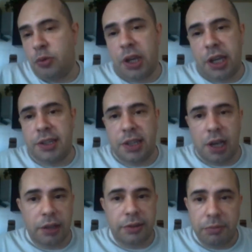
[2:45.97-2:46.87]
Due
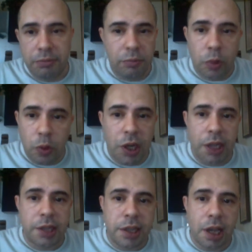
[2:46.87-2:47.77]
cazzate, due
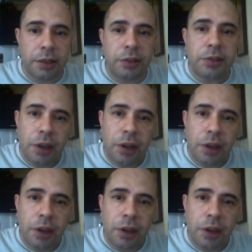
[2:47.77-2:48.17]
cazzate,